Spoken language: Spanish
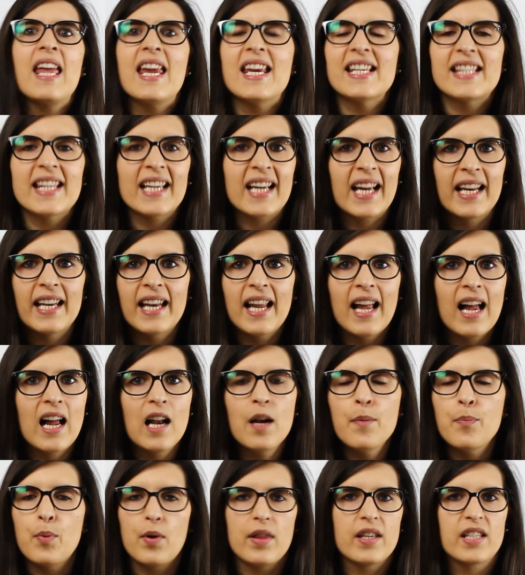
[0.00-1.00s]
Este
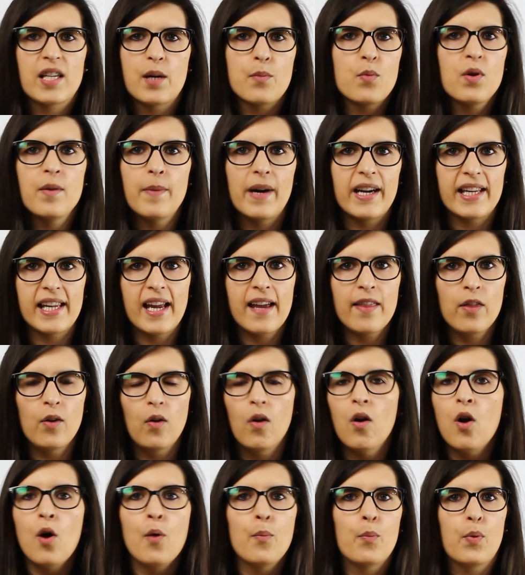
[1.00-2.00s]
canal puede ser muy
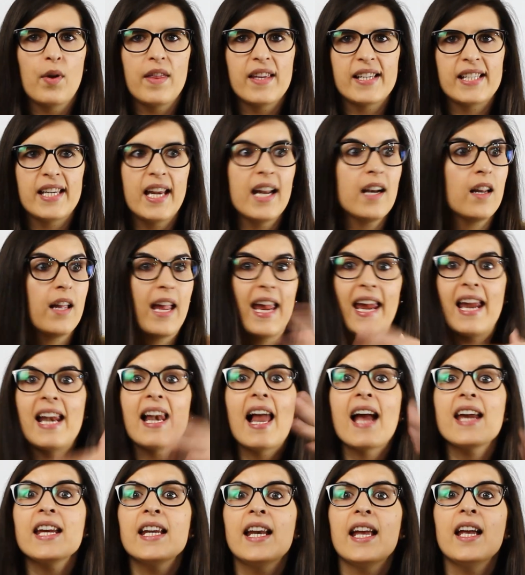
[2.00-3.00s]
variado. Puede ser el
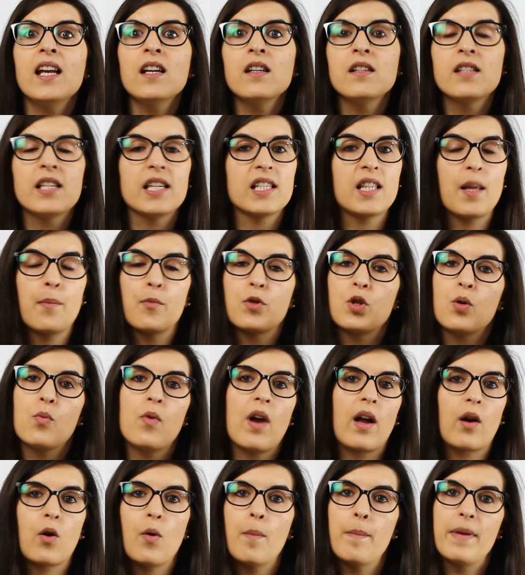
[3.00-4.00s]
aire, si estamos en
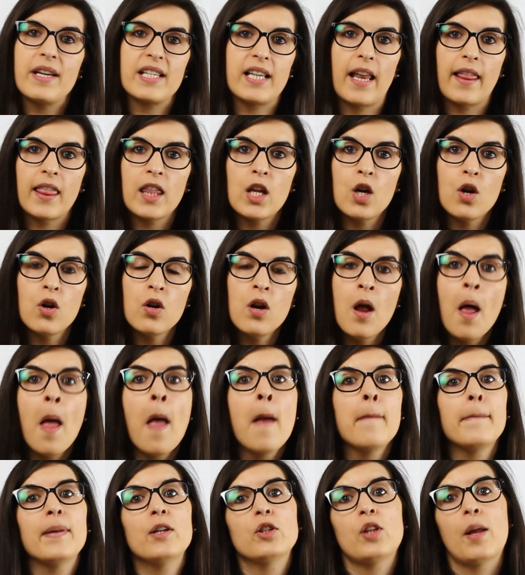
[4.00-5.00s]
una conversación,
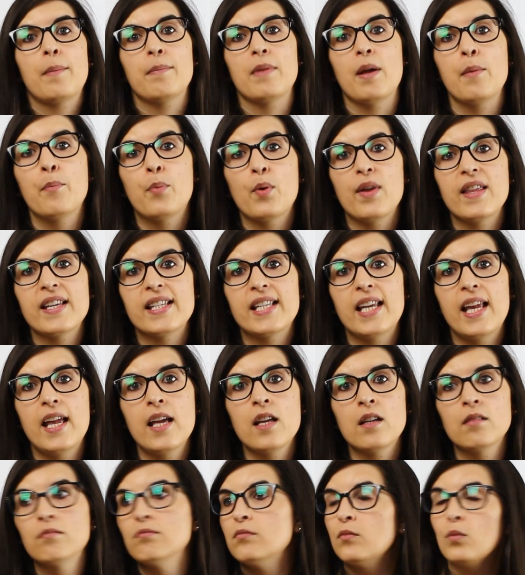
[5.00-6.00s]
pero también puede
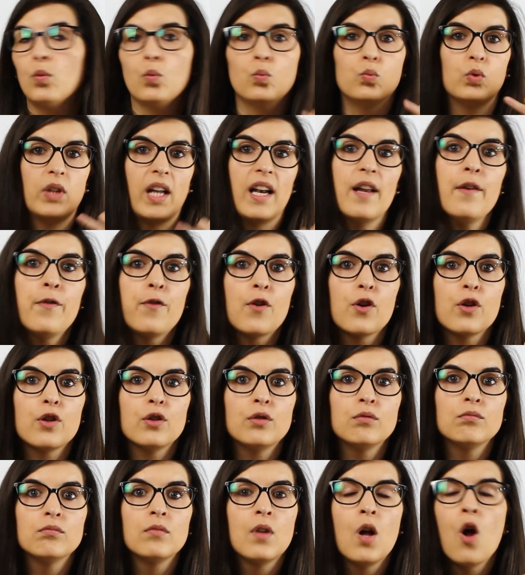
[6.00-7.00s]
ser un
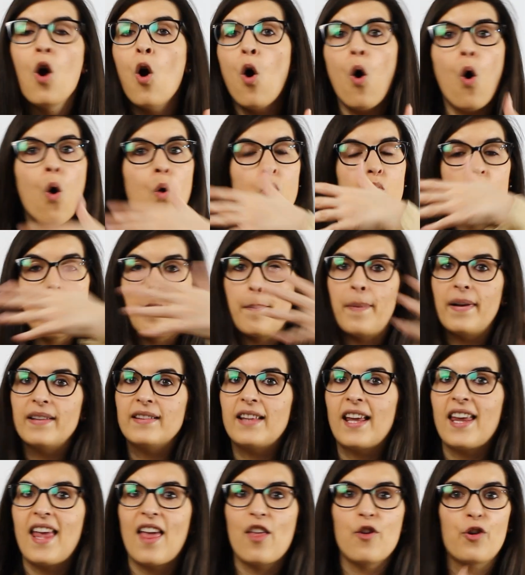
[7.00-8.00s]
teléfono, o una
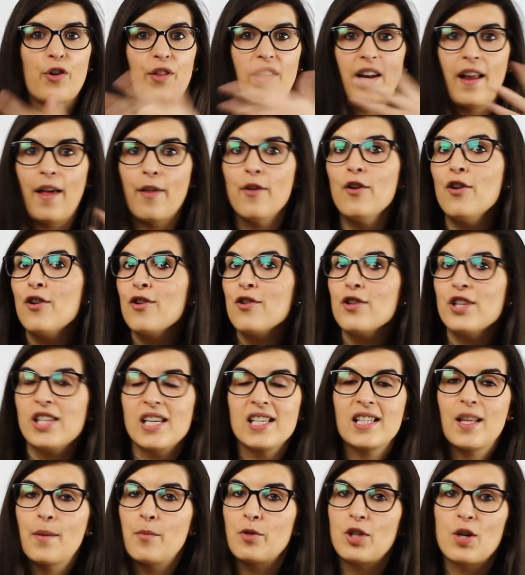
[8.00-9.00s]
pantalla de ordenador, si
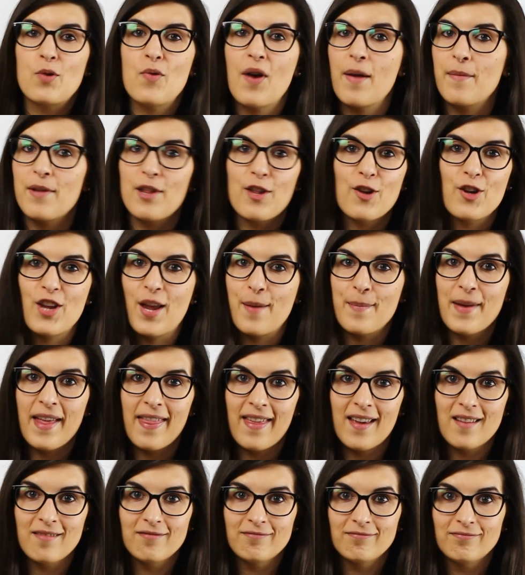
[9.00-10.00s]
estamos en una
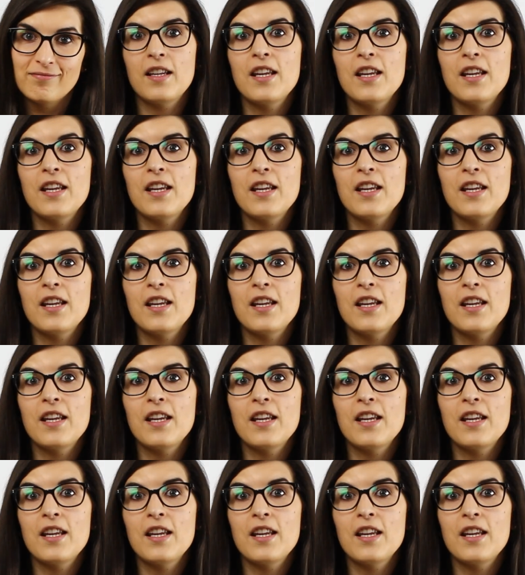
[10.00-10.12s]
videollamada.